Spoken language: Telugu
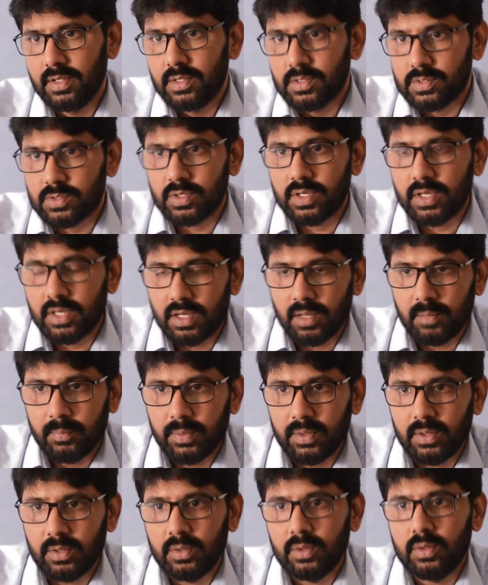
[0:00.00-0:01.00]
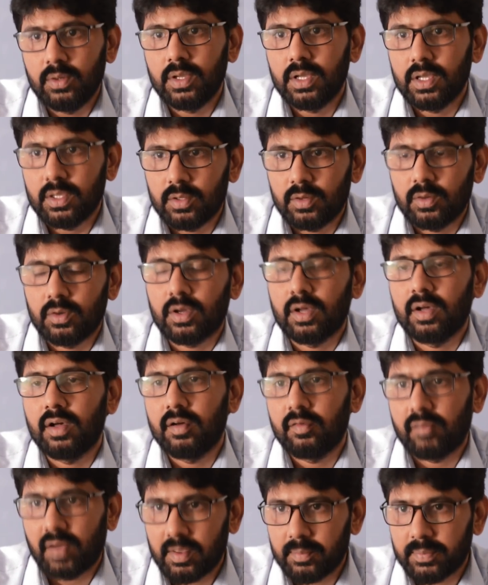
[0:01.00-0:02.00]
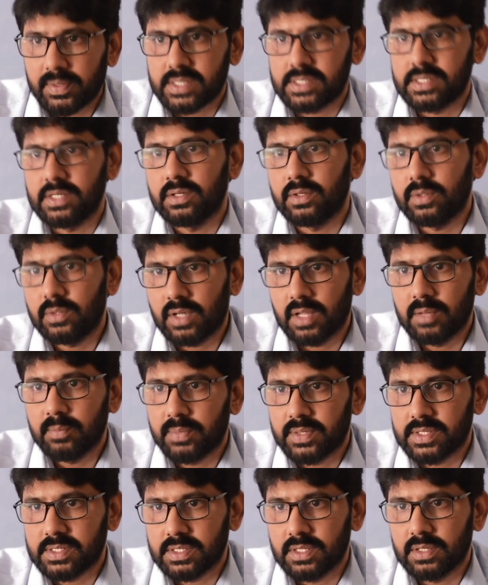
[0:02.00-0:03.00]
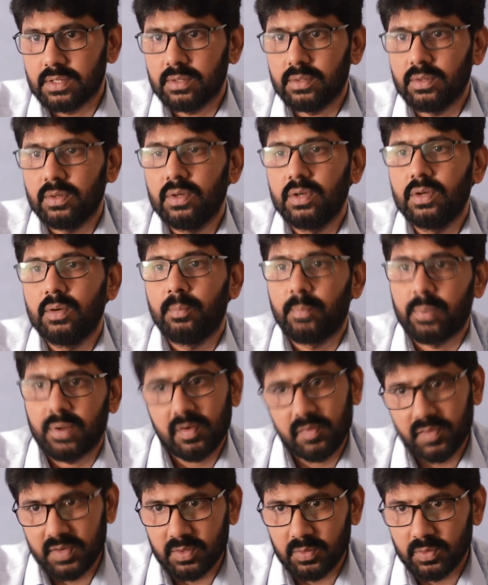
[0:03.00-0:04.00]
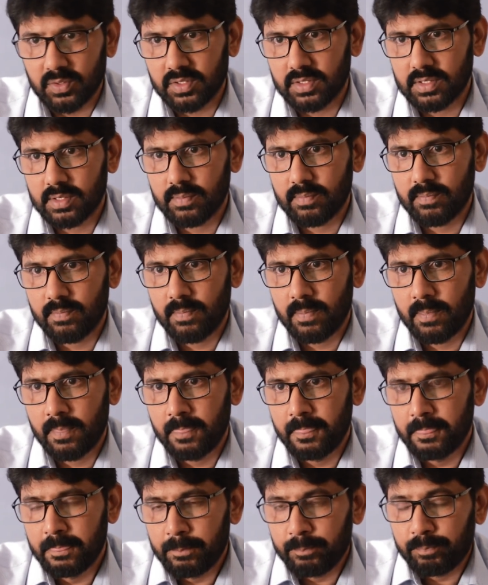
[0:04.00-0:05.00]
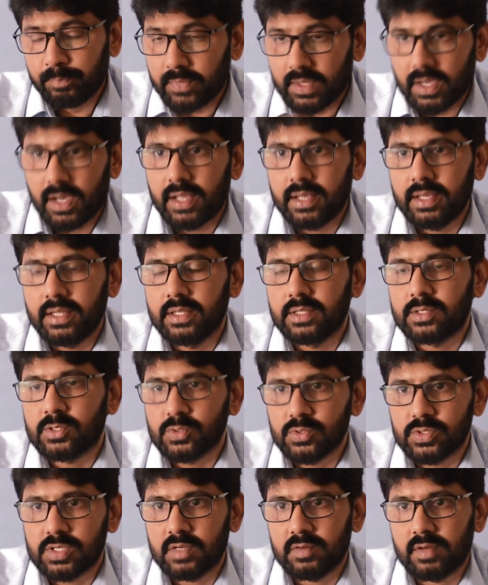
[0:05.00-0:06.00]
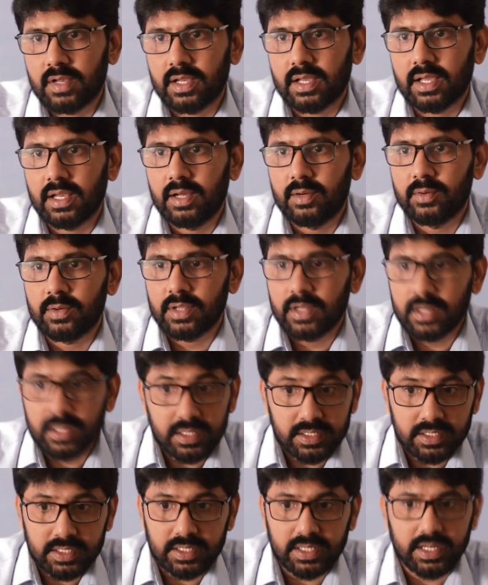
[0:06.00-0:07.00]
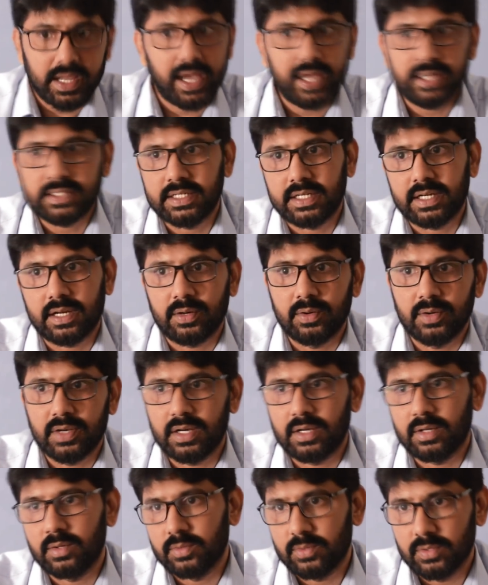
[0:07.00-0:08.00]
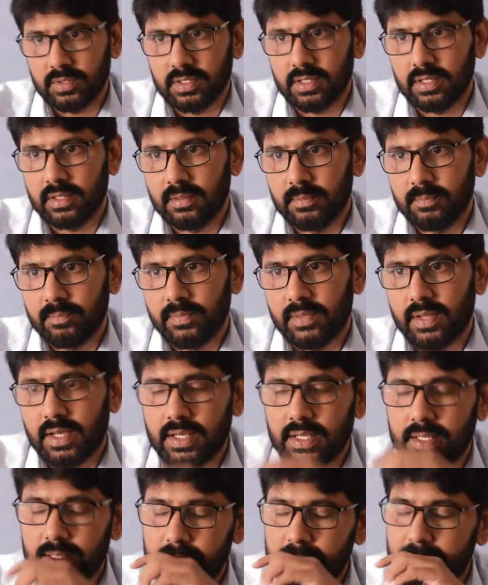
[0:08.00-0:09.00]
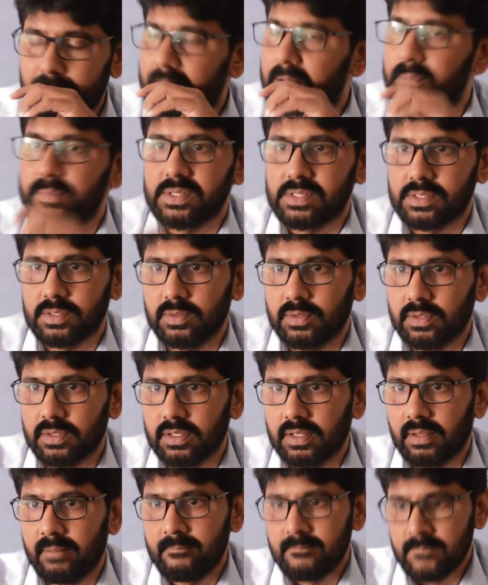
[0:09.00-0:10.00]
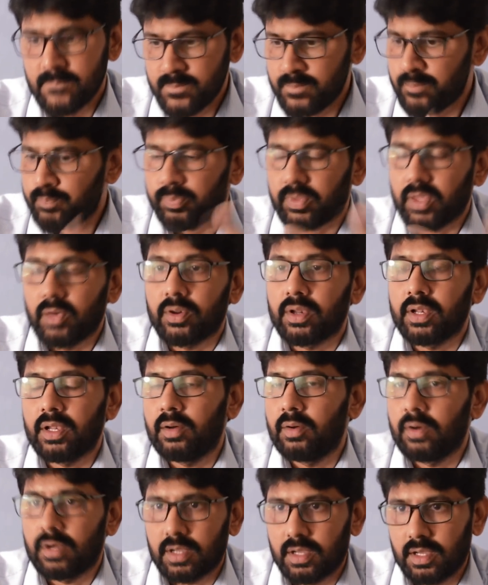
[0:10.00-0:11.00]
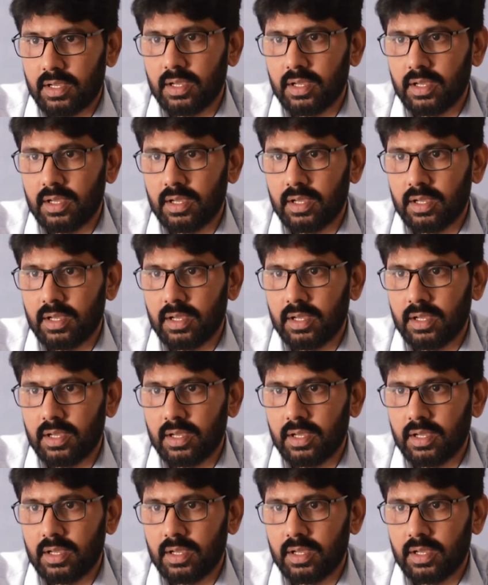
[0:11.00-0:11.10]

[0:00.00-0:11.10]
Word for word: సో ఈ డబ్బులో ఏదో ఒక ఫైవ్ పర్సెంటో టెన్ పర్సెంటో ప్రాఫిట్ ఉంటుంది కానీ చూసే వాళ్ళకి ఎలా ఉంటుందంటే ఇంతంత క్యాష్ ఇక్కడ రొటేట్ అవుతుంది అనేది కనిపిస్తూ ఉంటుంది ఎవరన్నా ఒక